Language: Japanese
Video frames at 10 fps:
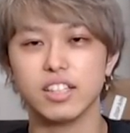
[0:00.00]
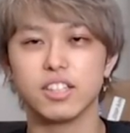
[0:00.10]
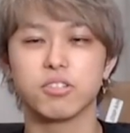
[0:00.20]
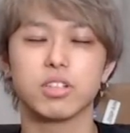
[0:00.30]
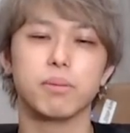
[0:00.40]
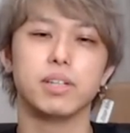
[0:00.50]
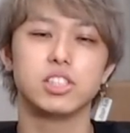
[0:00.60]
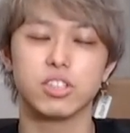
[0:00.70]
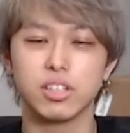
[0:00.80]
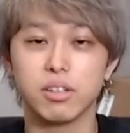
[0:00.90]
なんで今回まあ
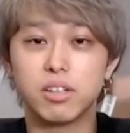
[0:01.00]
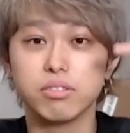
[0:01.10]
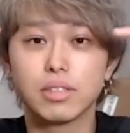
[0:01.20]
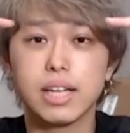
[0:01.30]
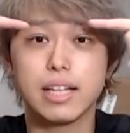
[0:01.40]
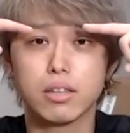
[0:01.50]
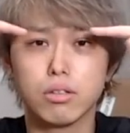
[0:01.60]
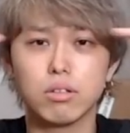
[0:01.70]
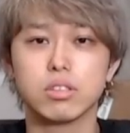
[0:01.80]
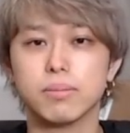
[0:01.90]
一応あの二重
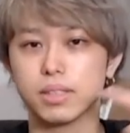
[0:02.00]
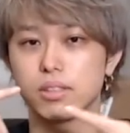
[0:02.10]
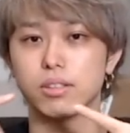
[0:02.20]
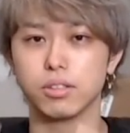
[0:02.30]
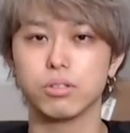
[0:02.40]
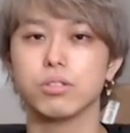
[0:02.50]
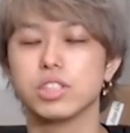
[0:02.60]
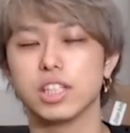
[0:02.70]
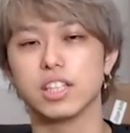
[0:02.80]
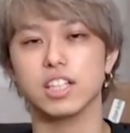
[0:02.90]
と熊取りの両方し
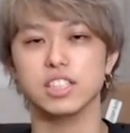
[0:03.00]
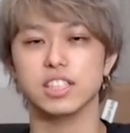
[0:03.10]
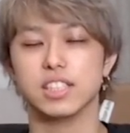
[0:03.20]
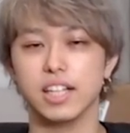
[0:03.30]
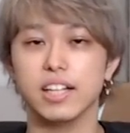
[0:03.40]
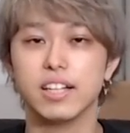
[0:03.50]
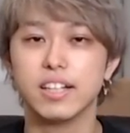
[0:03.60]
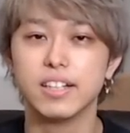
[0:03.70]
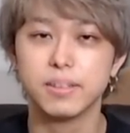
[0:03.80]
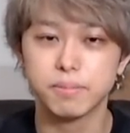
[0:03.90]
たって感じです。はい。
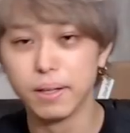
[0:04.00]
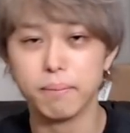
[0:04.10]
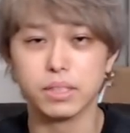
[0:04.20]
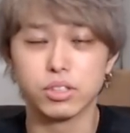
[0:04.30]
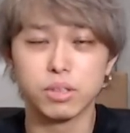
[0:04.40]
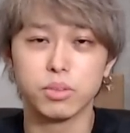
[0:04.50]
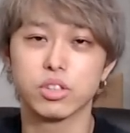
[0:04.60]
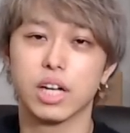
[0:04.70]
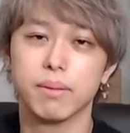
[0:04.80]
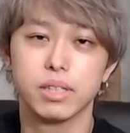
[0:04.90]
まあそれはもっ
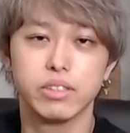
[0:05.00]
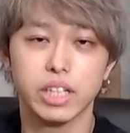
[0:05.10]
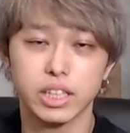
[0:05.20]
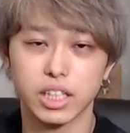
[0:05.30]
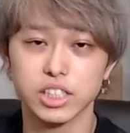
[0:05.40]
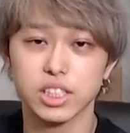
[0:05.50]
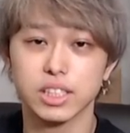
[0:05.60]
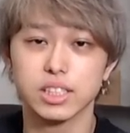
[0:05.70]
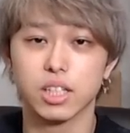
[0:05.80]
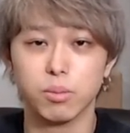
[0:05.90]
と早めに言えやって話なん
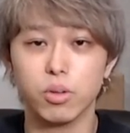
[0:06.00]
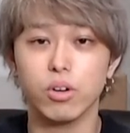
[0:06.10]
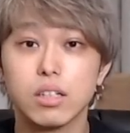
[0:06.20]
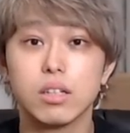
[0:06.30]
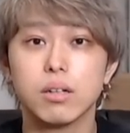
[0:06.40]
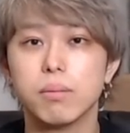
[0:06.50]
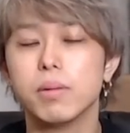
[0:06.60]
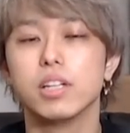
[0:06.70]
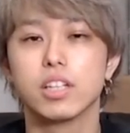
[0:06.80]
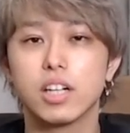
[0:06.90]
ですけども、
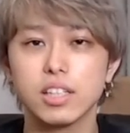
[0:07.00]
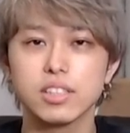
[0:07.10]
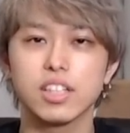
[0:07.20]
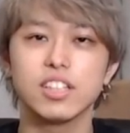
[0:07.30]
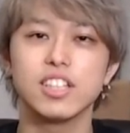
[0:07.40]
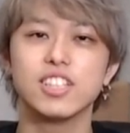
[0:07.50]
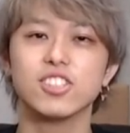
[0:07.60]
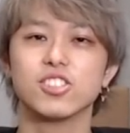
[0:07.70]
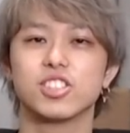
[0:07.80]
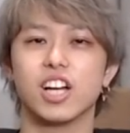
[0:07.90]
まあで簡単な理由
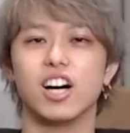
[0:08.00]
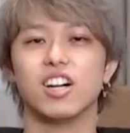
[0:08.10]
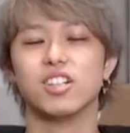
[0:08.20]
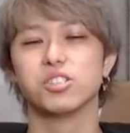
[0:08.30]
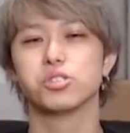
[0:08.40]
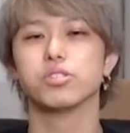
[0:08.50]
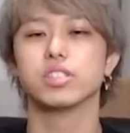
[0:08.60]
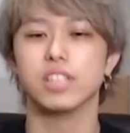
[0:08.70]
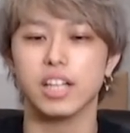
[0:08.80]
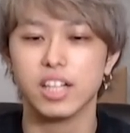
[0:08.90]
としてはそうで
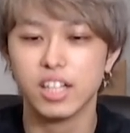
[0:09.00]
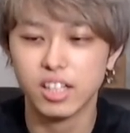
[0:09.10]
すね。